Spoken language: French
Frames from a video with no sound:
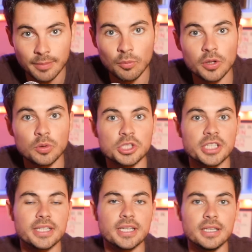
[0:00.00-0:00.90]
Et moi, donc,
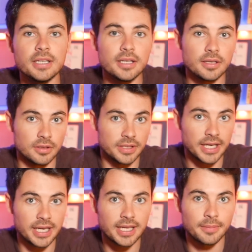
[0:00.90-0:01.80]
j'étais euh, derrière
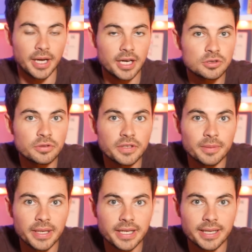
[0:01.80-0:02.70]
la caméra, je
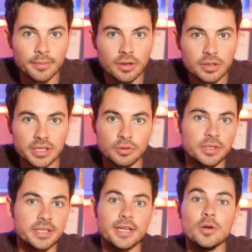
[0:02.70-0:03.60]
filmais Clément qui lui
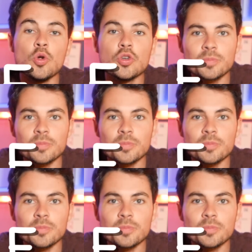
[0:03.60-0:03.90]
était le